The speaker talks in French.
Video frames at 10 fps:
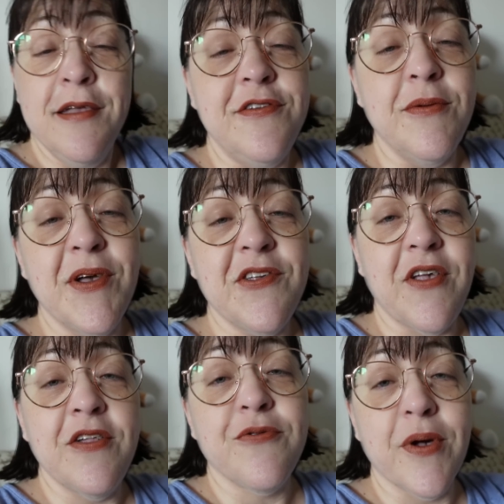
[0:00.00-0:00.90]
Chez ma
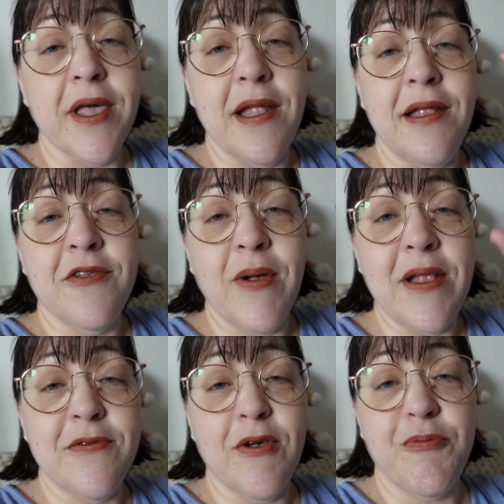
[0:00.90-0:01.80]
chaîne, soit,
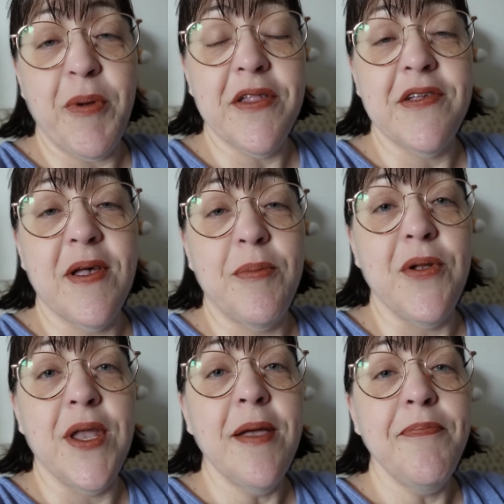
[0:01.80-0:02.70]
soit, soit je perds des
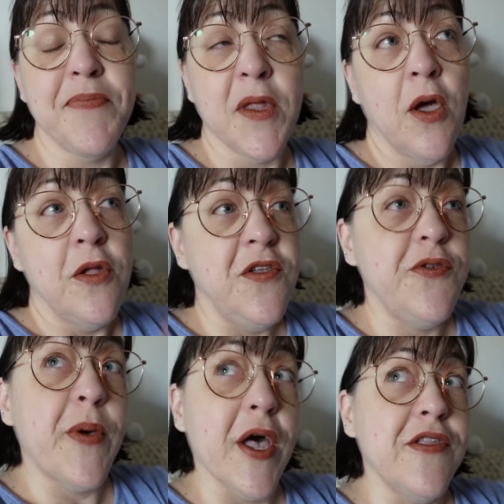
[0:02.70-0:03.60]
abonnés,
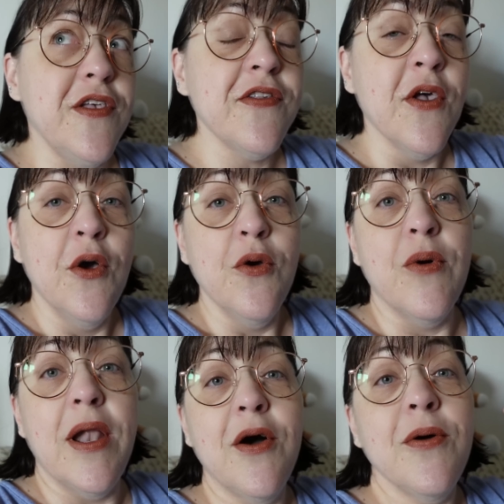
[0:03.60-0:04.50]
10 par 10,
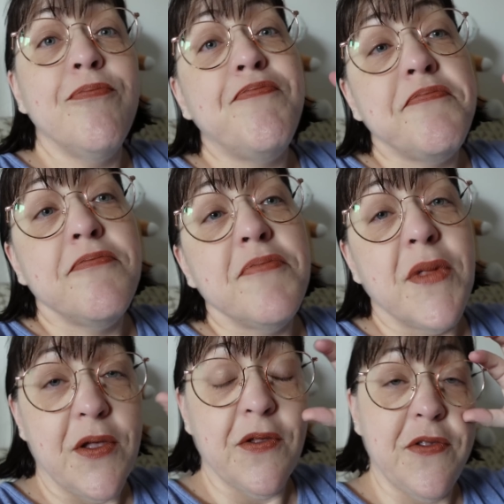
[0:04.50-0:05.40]
ou alors
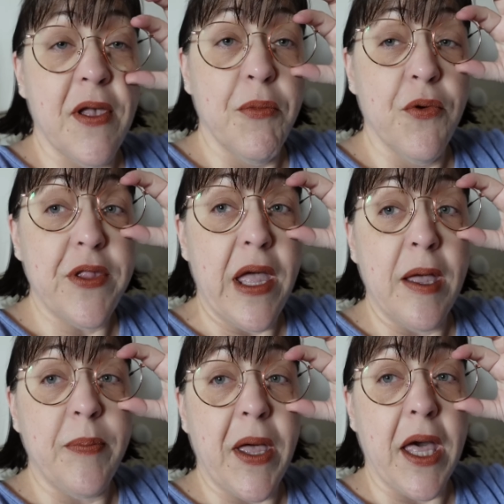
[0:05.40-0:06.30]
ça monte
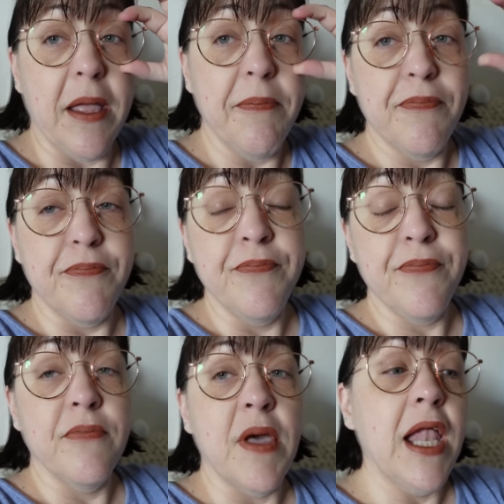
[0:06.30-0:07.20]
un par un. Hmm.
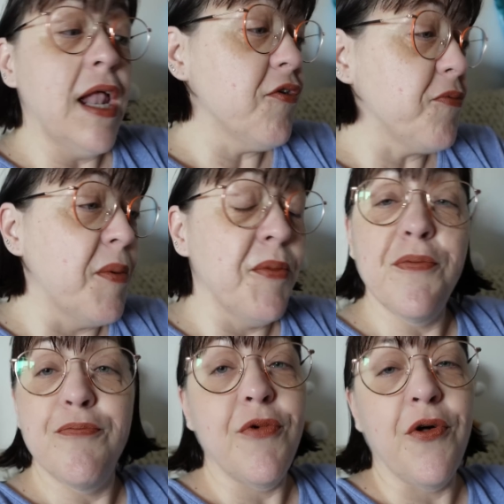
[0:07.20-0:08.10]
Mais là, en ce
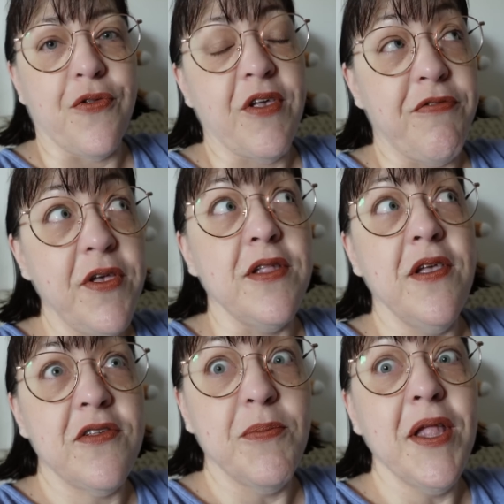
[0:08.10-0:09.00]
moment, oh, ça fait
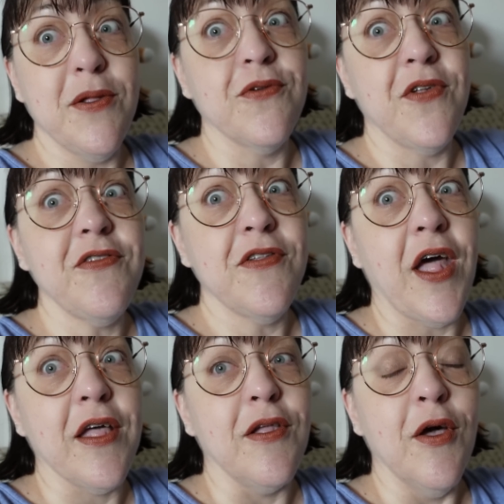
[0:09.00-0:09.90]
des semaines que ça
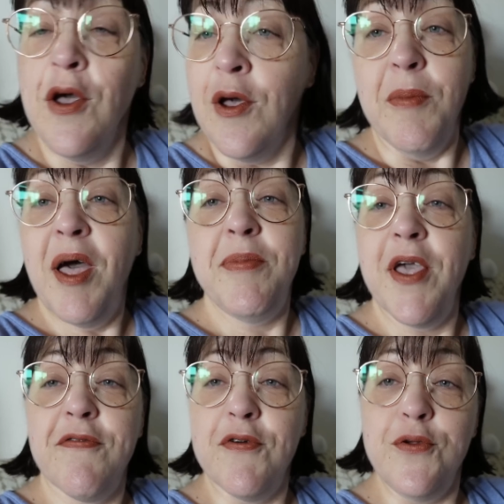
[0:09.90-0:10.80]
stagne. Mais
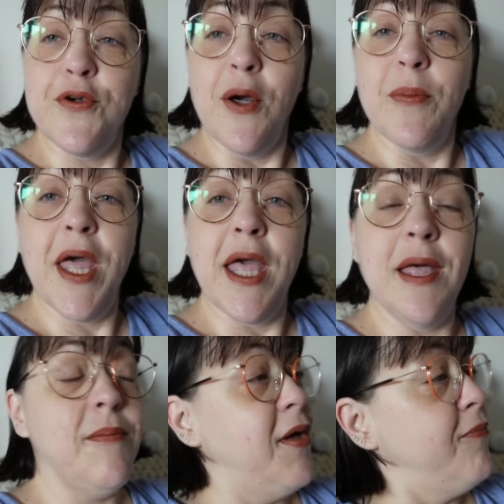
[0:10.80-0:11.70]
bienvenue quand
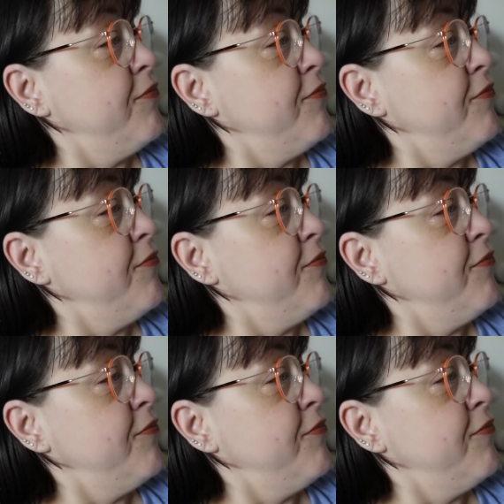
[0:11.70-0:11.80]
même